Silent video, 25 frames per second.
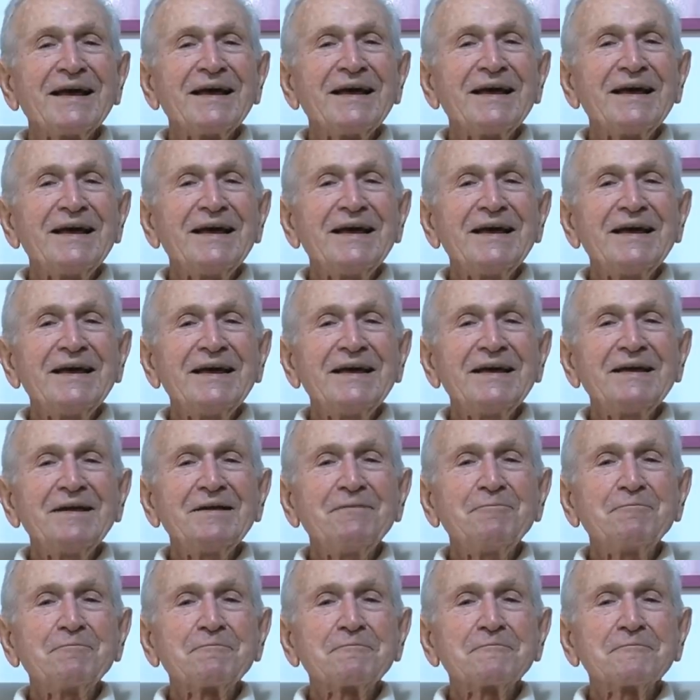
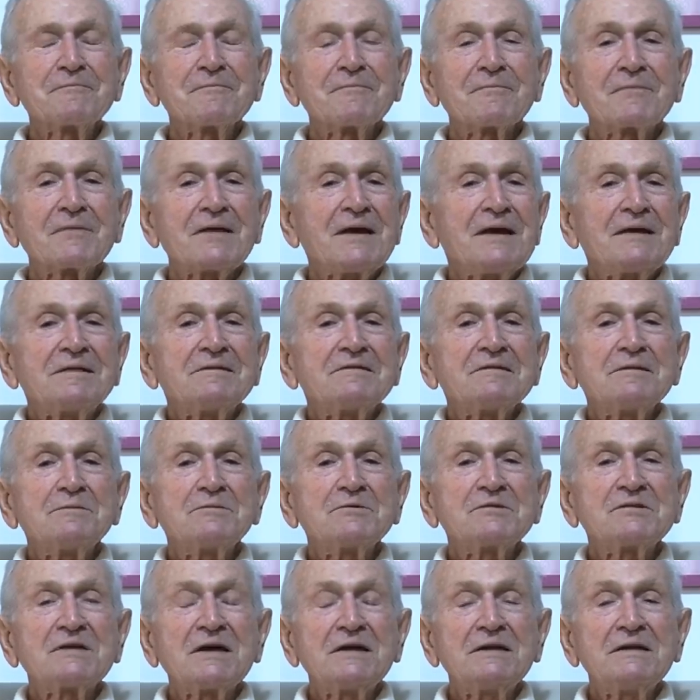E niente,
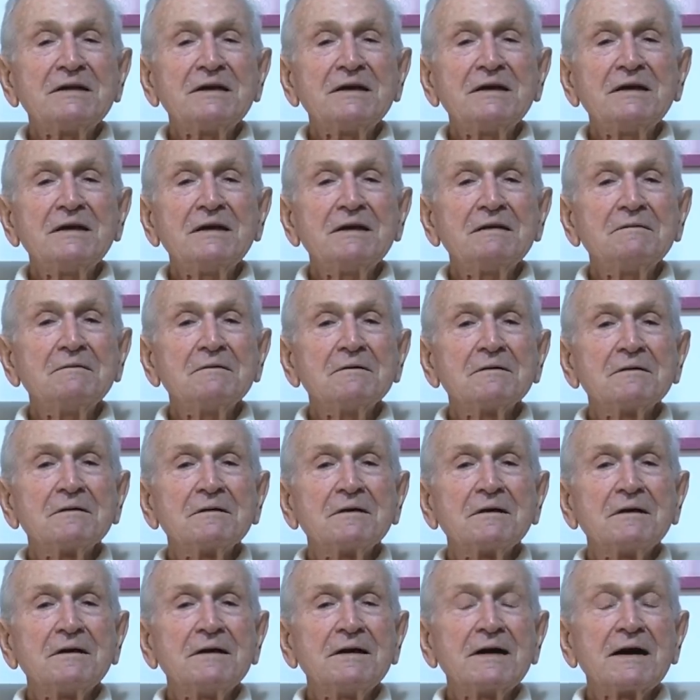siamo stati
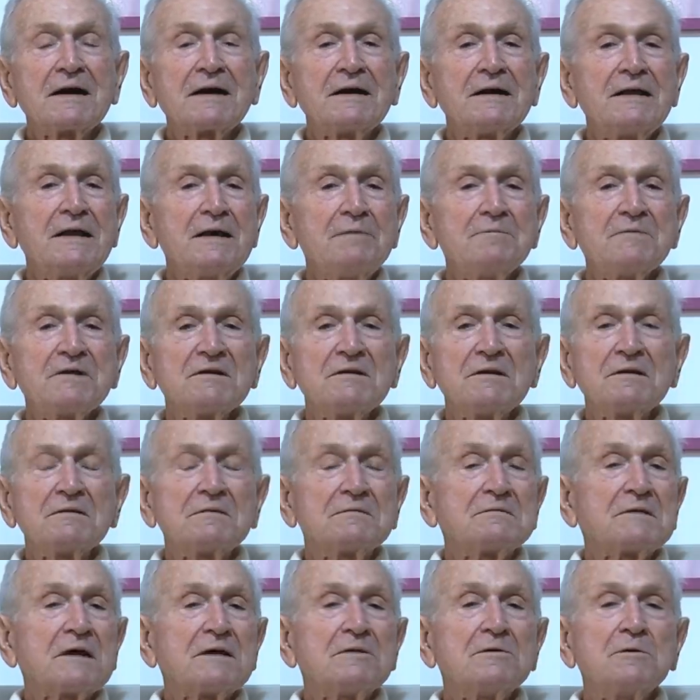in accademia è
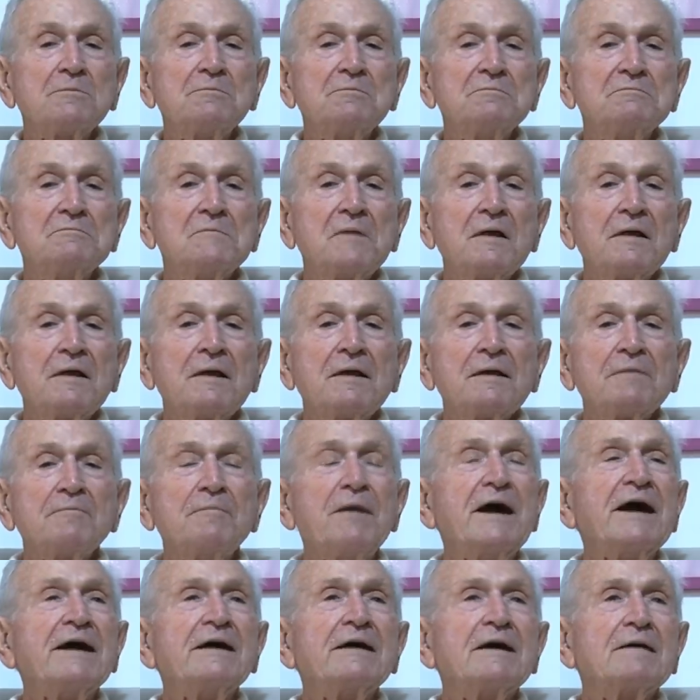stato
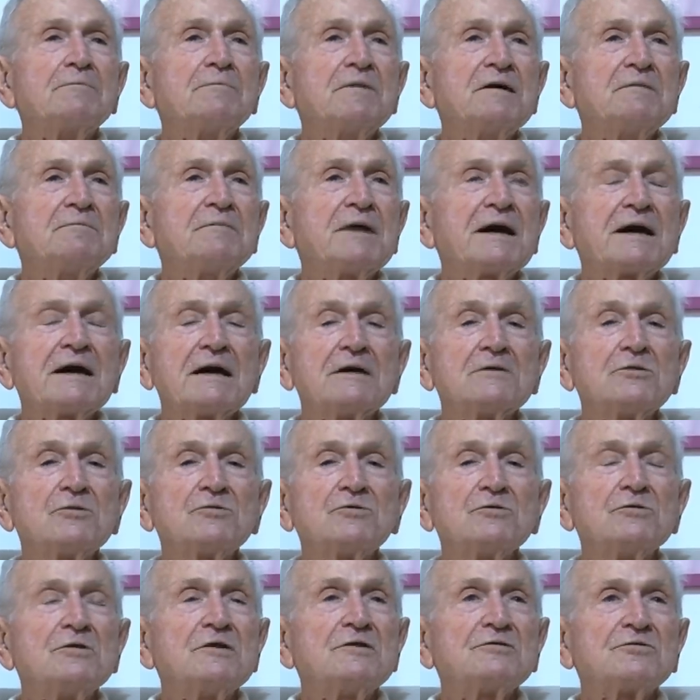bene, a me è mancato
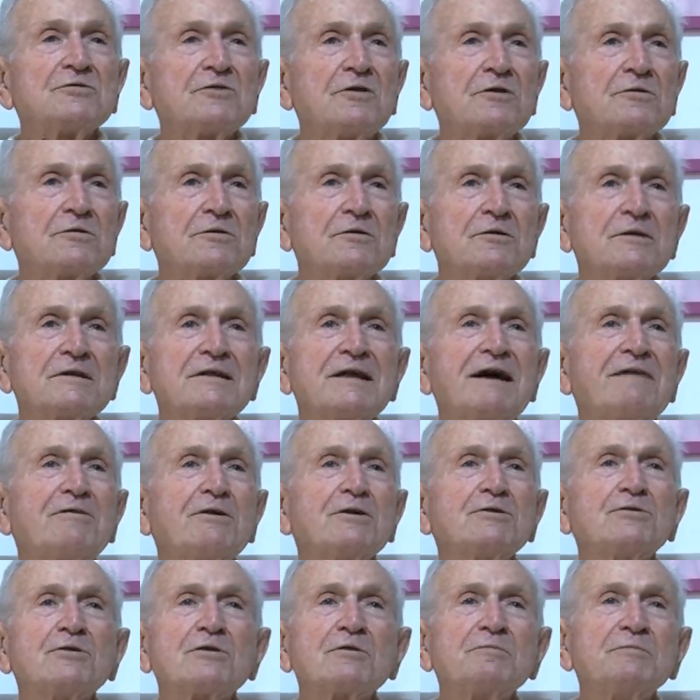solo il sonno, andavo
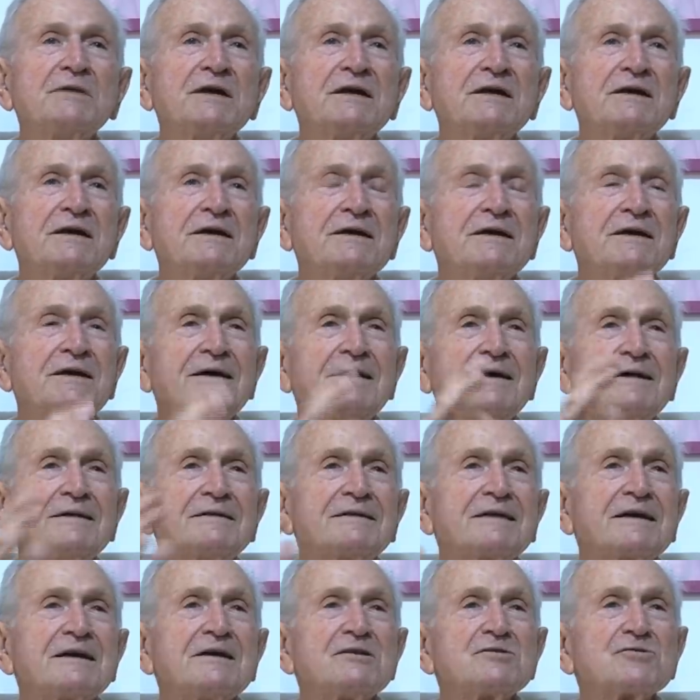a dormire
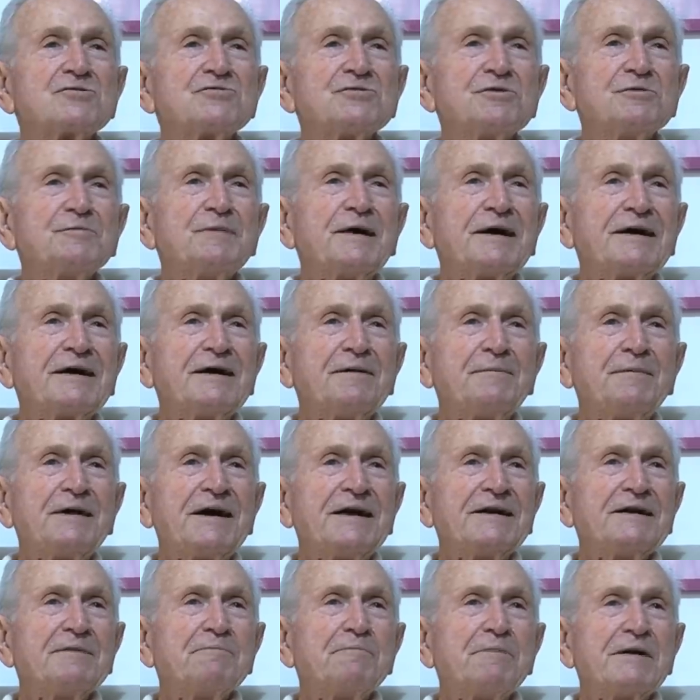tra i
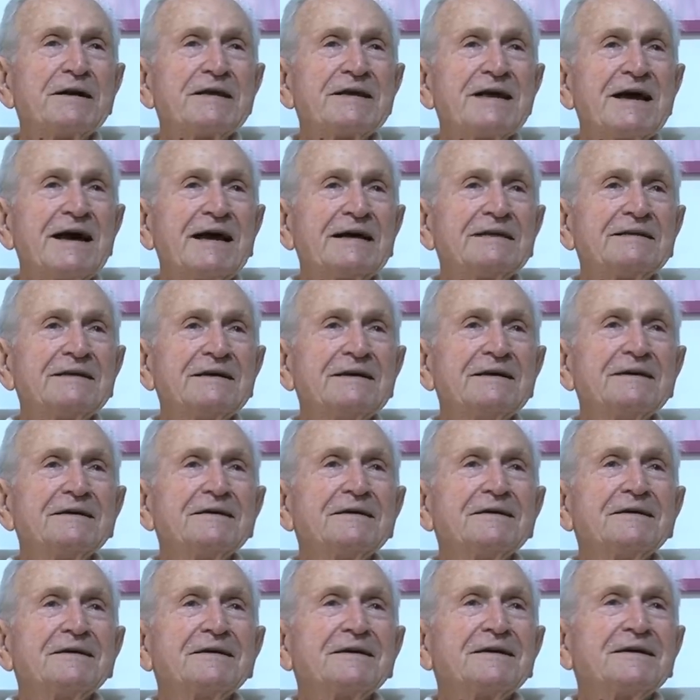sciumangamani bagnati
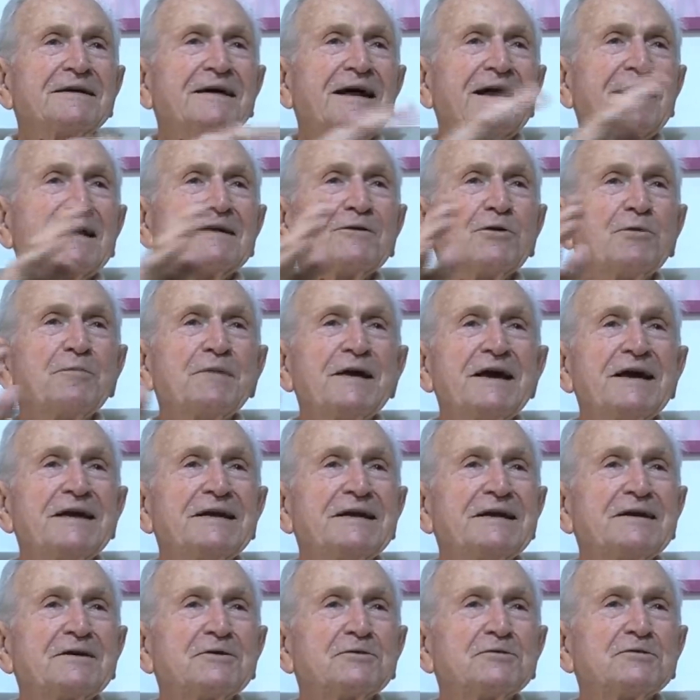alla
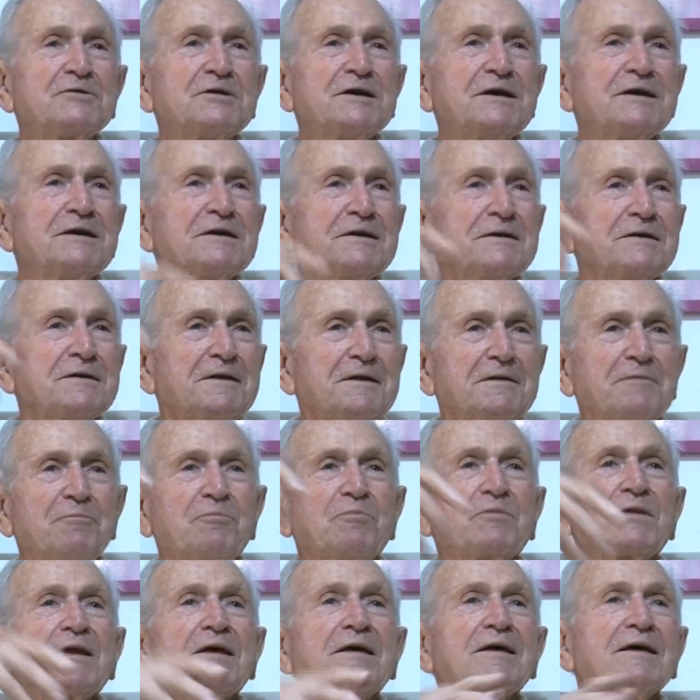domenica così,
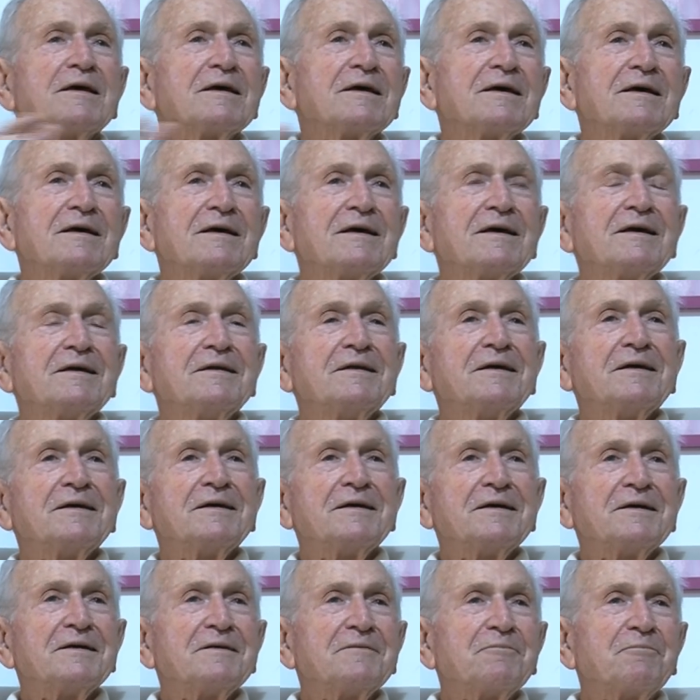
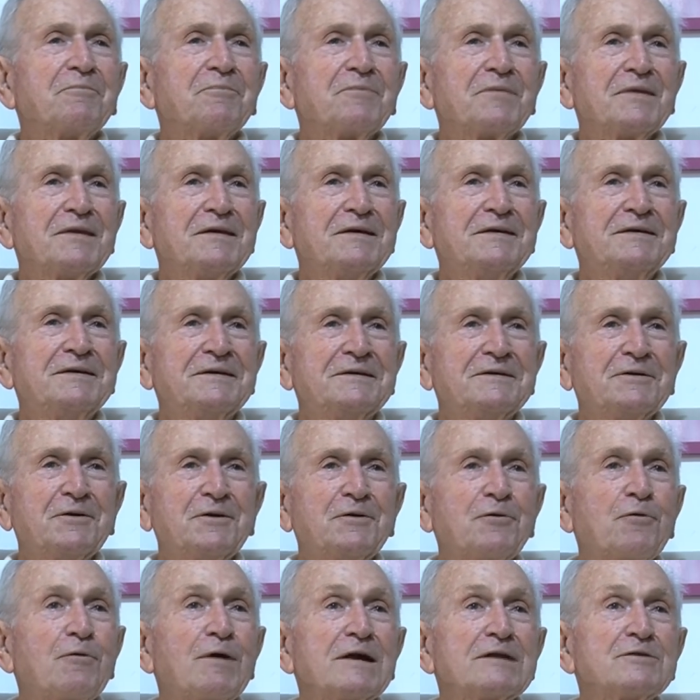eh, eh,
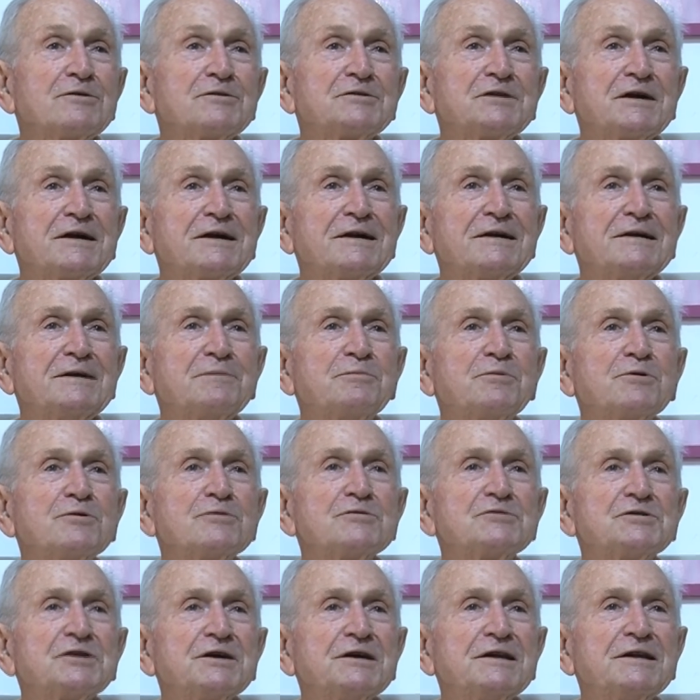o quando c'era
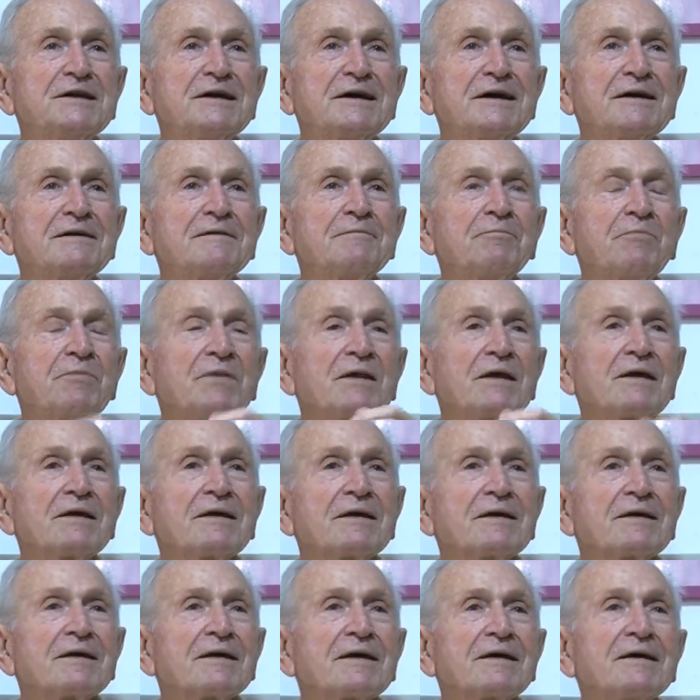l'ibrucita
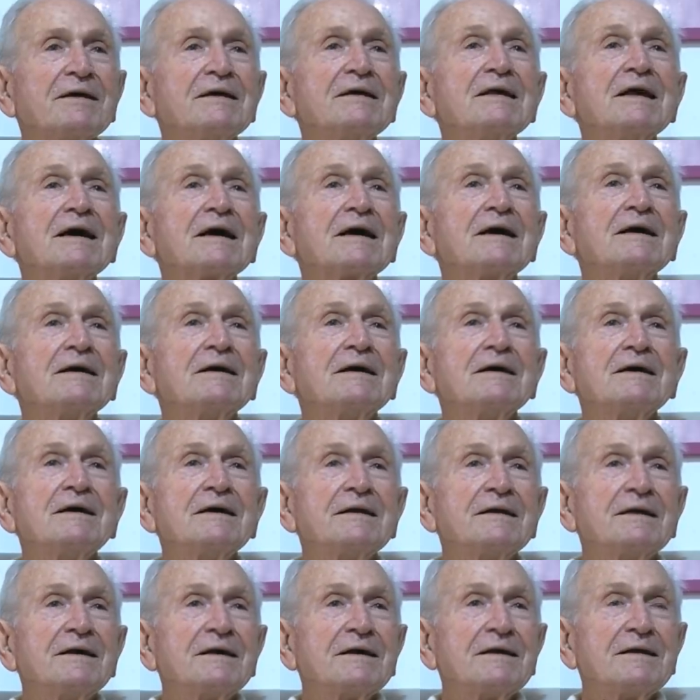
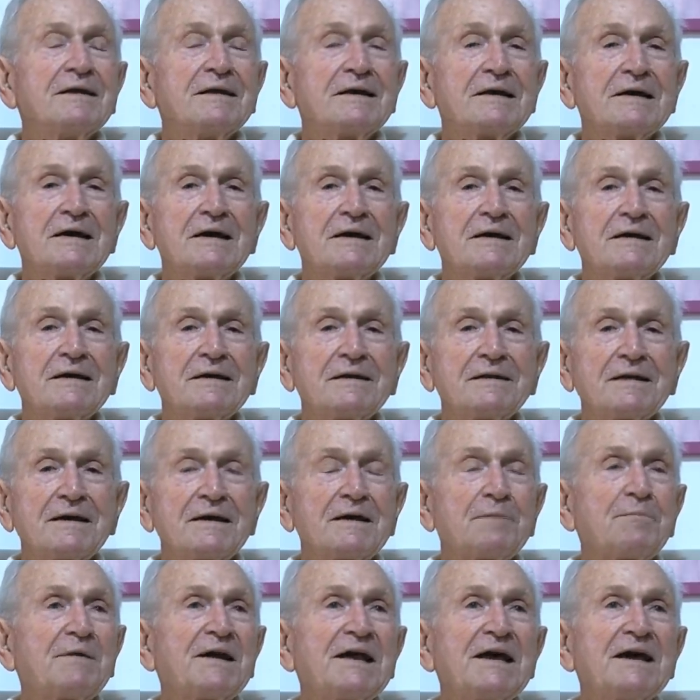nella,
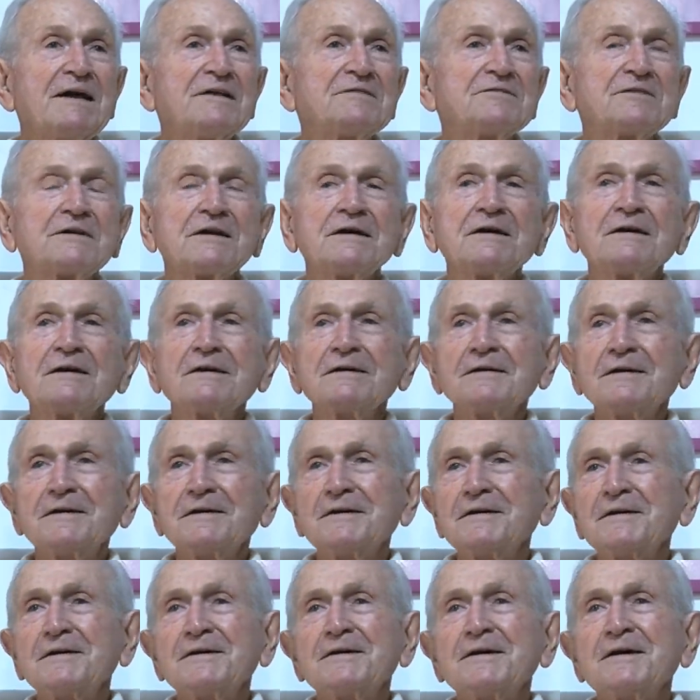nella, palestra,
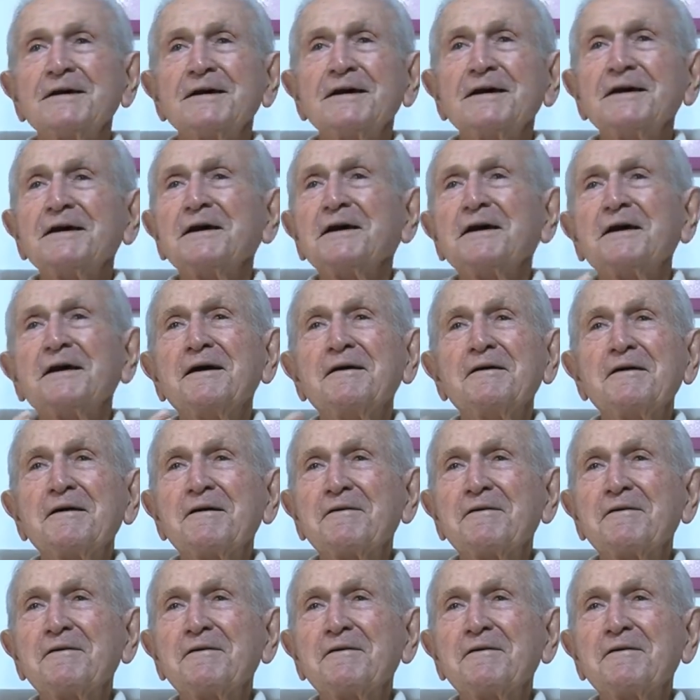eh,